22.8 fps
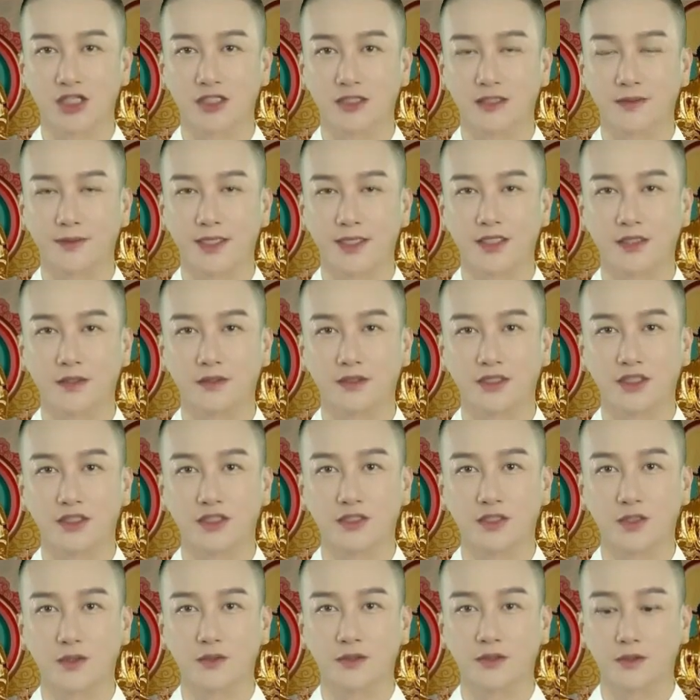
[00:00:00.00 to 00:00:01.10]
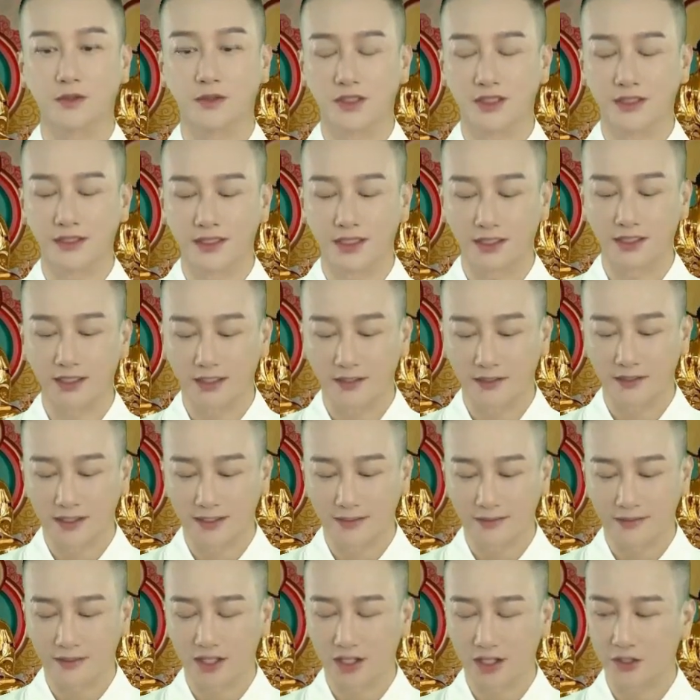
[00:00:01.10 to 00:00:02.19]
即便有些人口头上也承
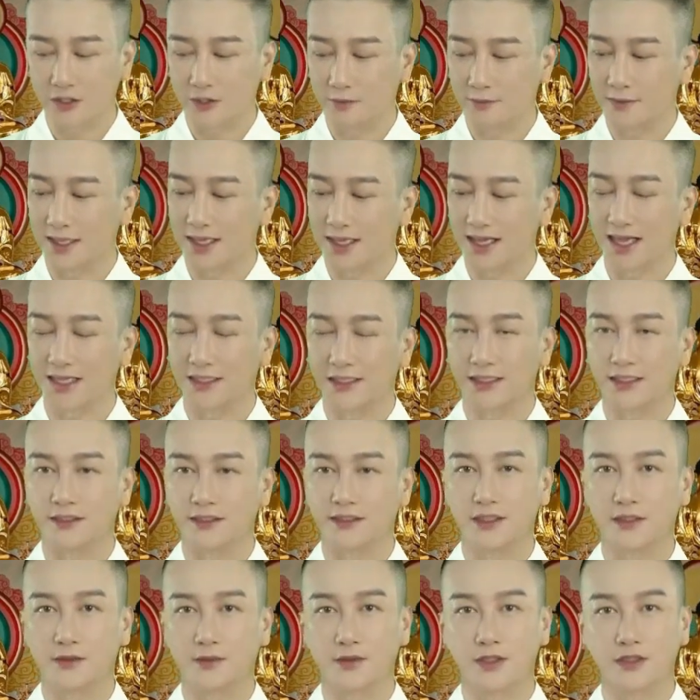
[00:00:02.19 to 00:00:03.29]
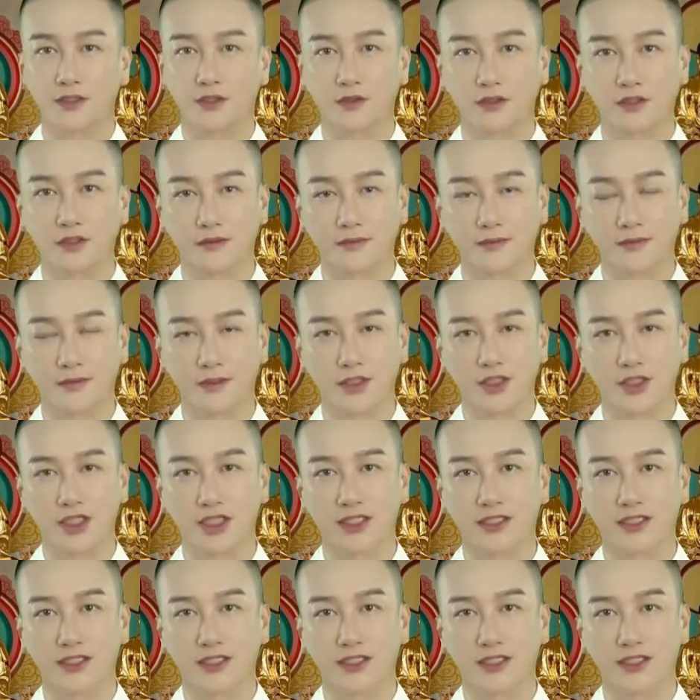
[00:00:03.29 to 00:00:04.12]
认说本来清净我就是佛，